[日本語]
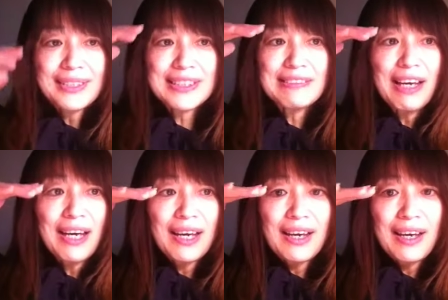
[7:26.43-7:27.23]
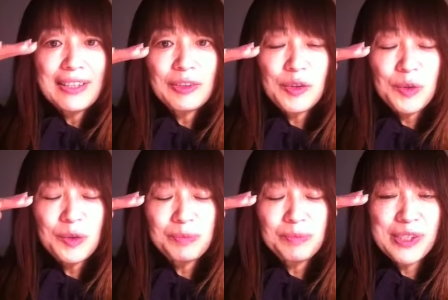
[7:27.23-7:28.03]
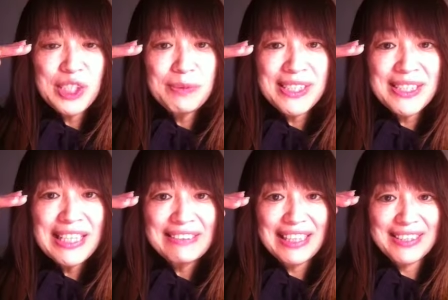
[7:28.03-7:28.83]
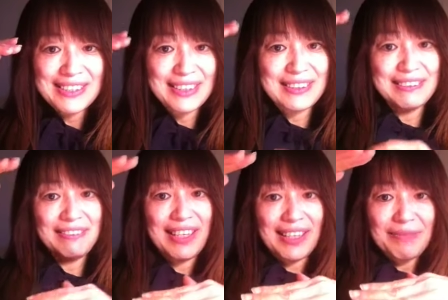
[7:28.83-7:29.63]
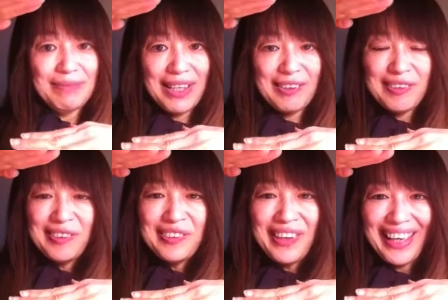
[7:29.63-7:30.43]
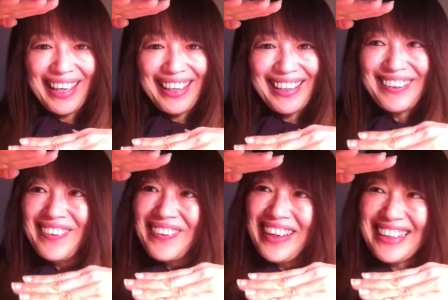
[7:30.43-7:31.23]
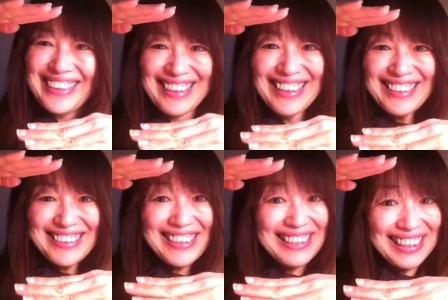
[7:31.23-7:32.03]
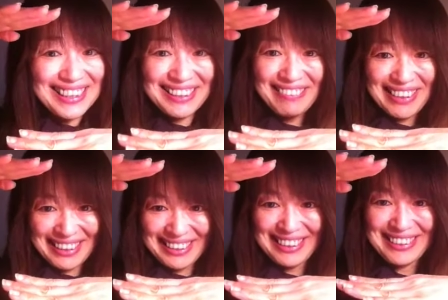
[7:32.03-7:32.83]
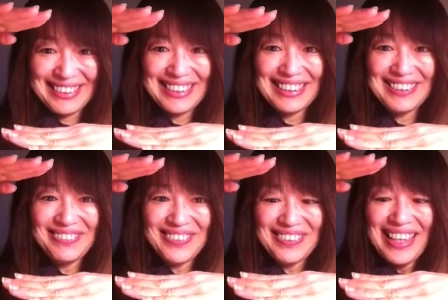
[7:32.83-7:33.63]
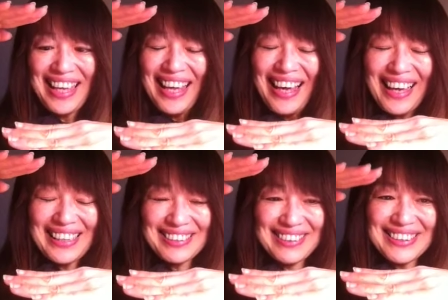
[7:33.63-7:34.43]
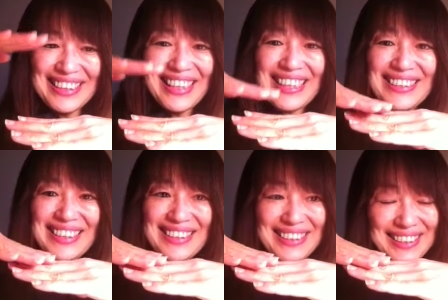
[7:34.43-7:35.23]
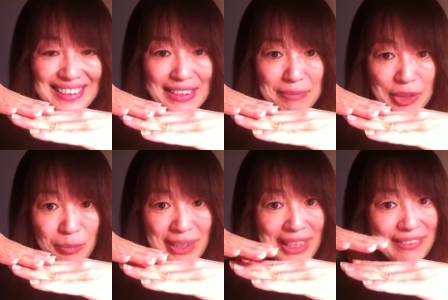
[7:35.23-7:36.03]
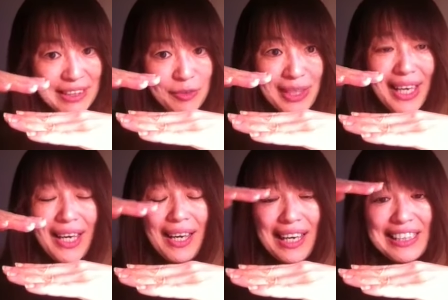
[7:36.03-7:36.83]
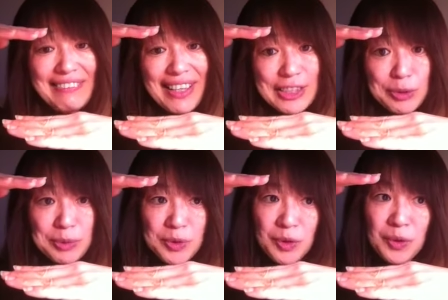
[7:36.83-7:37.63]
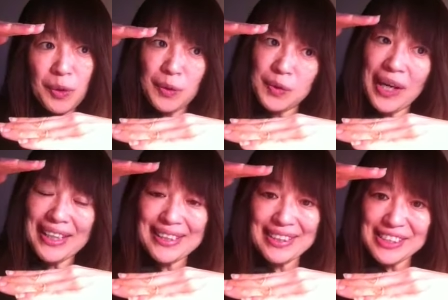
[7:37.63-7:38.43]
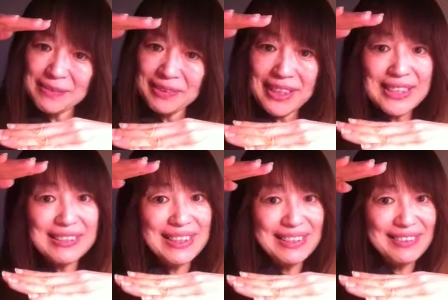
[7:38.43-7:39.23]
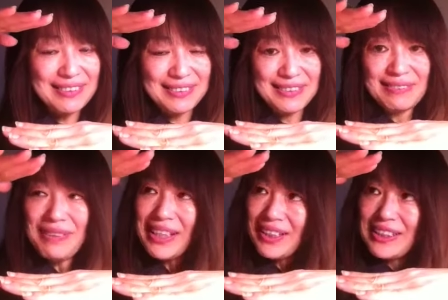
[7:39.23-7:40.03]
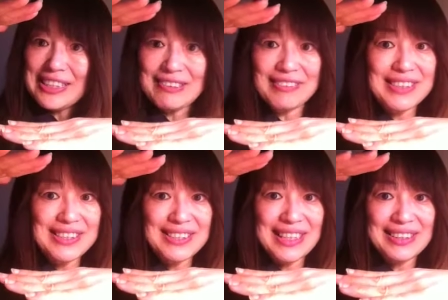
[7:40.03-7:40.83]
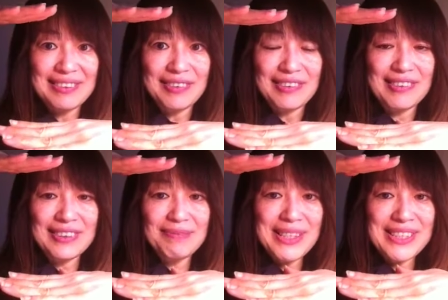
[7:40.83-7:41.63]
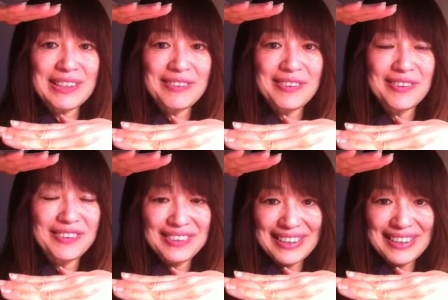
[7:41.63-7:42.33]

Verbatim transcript: 実はあのポジティブ心理学で扱っているのは、まあ、この辺この辺って図がないから分かんないんですけれどもあの社会的に認められるだとかあるいは自分の能力を発揮して自分らしく生きるという、まあ、自己実現のこう、まあ、下の